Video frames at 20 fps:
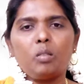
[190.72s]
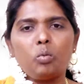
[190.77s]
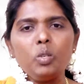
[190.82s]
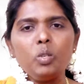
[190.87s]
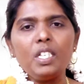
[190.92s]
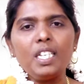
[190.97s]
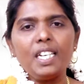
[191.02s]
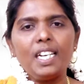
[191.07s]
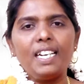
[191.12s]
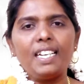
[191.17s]

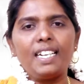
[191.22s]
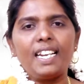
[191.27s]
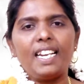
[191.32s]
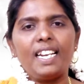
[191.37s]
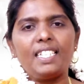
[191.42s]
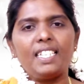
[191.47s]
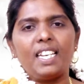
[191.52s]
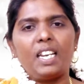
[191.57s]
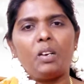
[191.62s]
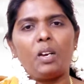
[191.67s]
குஞ்சுகளுக்கு
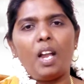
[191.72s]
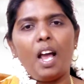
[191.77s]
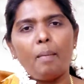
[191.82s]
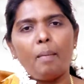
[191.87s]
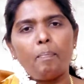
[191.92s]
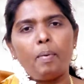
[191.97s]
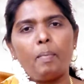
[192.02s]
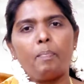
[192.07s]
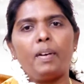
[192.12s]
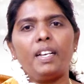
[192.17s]
என்ன செய்யணும்
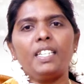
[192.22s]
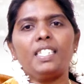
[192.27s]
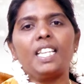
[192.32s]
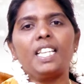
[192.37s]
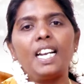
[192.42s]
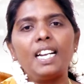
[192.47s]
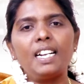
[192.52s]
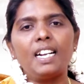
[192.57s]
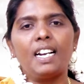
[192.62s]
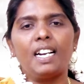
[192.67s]
அப்பப்போ
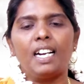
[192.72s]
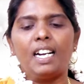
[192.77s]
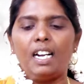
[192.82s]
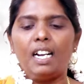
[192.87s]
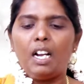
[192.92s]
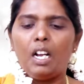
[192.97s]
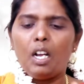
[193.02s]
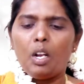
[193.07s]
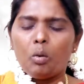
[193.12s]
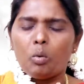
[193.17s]
சிறகுகள்
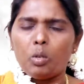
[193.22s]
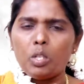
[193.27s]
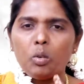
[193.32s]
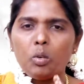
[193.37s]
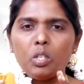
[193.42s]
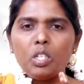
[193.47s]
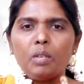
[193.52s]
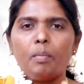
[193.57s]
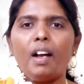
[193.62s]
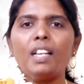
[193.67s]

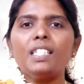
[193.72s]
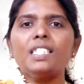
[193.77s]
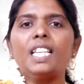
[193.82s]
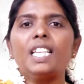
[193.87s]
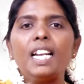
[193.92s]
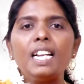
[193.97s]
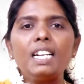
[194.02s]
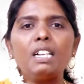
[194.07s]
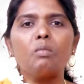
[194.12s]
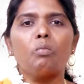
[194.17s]
கொஞ்சம் கொஞ்சமாக
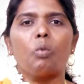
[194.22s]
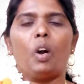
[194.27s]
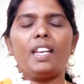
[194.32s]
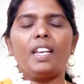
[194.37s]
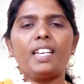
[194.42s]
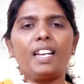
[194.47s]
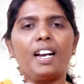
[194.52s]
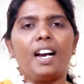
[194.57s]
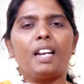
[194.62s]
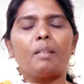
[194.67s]
சிறகு
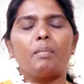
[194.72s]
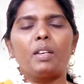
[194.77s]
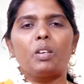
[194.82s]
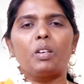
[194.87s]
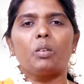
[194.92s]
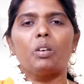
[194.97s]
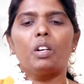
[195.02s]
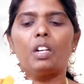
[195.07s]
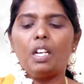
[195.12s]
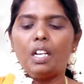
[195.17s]
முளைக்க
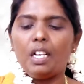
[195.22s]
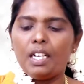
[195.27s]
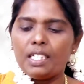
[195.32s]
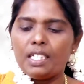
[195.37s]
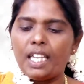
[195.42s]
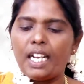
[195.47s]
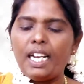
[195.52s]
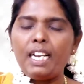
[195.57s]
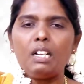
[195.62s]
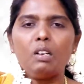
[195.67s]
ஆரம்பிக்கும்
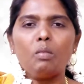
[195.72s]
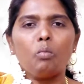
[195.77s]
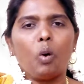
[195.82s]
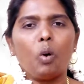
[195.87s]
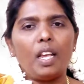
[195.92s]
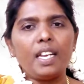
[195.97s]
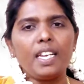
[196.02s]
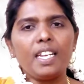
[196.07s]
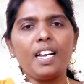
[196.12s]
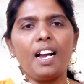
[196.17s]
சிறகு
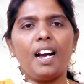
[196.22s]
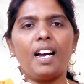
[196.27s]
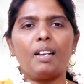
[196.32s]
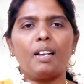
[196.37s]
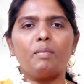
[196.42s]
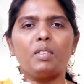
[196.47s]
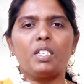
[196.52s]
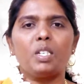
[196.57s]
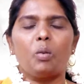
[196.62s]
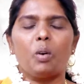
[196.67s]
முளைக்க
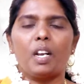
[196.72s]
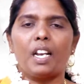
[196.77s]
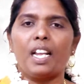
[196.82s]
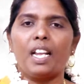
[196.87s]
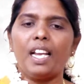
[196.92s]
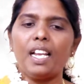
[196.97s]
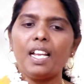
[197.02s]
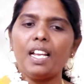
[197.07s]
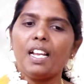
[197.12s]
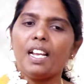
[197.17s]
ஆரம்பித்த
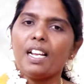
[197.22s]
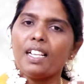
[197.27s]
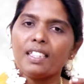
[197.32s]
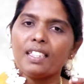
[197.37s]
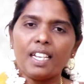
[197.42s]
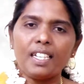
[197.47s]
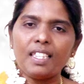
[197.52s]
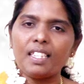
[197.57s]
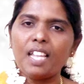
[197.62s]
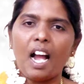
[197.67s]
உடனே
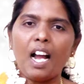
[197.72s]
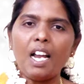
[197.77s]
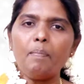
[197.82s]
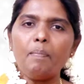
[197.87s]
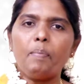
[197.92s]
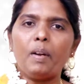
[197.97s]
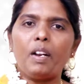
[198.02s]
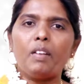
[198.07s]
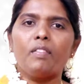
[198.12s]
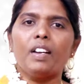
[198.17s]
இந்த
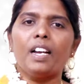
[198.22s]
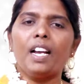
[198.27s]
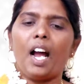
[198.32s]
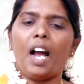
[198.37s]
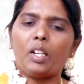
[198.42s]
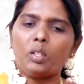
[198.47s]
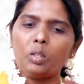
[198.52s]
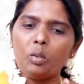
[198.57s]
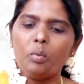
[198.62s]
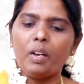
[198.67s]
தாய்ப்பறவை
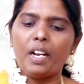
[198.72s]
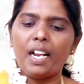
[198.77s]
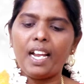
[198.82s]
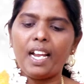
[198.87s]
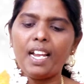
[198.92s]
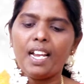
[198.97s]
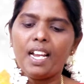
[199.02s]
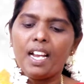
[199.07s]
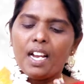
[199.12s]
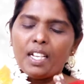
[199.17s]
அதுவரை
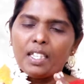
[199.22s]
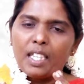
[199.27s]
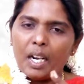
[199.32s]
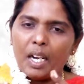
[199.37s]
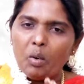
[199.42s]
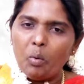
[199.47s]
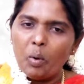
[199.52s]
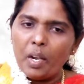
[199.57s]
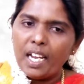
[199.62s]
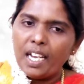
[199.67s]

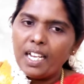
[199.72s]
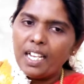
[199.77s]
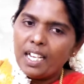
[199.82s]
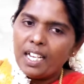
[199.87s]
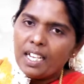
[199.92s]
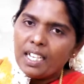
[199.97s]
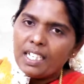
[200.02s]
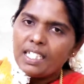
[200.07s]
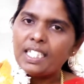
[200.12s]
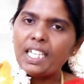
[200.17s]
தன்னுடைய
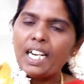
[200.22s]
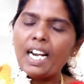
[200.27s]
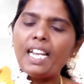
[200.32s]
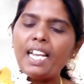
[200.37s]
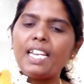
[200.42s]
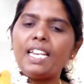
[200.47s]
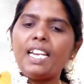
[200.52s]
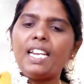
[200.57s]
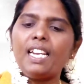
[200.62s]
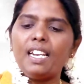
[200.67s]

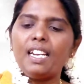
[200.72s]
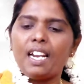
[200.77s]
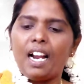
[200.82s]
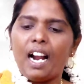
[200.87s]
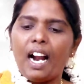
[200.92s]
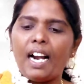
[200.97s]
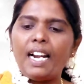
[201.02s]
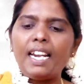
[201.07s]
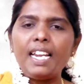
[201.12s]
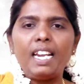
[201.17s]
சிறகின்
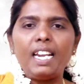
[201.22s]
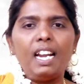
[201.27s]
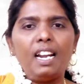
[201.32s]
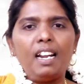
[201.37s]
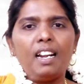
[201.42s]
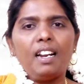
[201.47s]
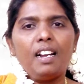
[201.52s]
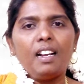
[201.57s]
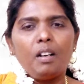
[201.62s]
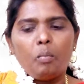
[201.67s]
அடியில்
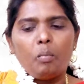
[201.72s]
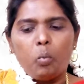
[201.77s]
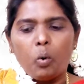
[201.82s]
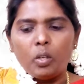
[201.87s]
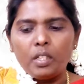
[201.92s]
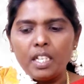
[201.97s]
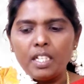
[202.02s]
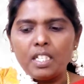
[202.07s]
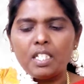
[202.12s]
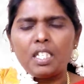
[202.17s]

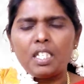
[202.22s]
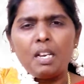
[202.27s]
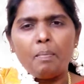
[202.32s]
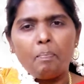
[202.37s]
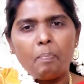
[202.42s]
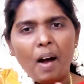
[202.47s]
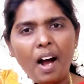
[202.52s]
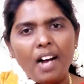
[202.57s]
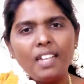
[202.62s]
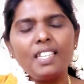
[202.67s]
பொதிச்சு
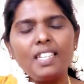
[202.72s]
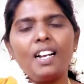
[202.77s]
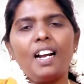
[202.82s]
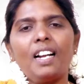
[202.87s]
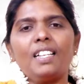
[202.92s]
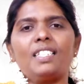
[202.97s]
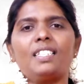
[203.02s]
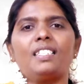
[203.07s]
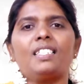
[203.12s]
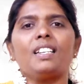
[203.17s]

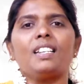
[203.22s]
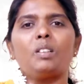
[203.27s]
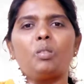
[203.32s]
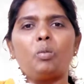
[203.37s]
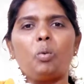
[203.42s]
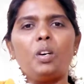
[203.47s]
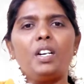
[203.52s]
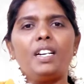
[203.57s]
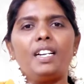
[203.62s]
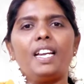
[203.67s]
பாதுகாத்து
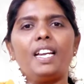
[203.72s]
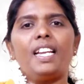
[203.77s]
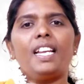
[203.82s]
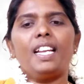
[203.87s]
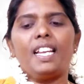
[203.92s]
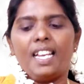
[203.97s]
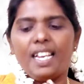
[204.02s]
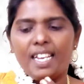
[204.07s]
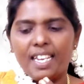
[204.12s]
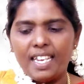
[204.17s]
கொண்ட
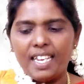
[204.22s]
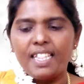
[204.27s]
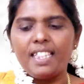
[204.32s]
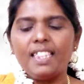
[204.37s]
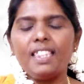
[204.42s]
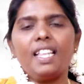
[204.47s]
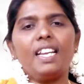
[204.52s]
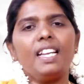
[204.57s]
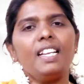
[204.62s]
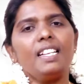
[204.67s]

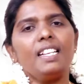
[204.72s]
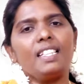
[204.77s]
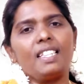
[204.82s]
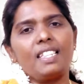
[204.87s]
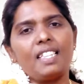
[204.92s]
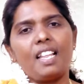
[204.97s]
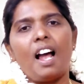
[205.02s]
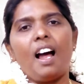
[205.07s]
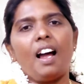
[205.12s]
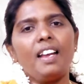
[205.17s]
இந்த
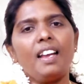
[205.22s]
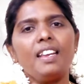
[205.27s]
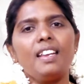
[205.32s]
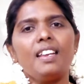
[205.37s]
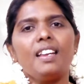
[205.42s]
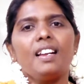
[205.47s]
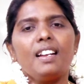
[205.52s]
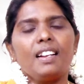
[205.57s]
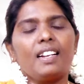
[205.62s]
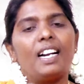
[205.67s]
தாய்
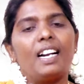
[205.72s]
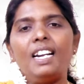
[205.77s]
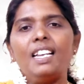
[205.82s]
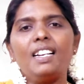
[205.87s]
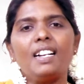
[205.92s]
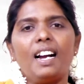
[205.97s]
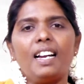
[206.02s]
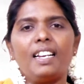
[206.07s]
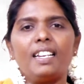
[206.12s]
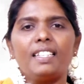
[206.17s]

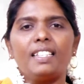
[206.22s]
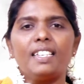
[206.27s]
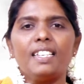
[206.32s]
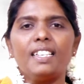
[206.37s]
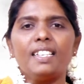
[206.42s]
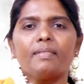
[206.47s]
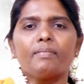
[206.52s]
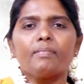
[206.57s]
கழுகானது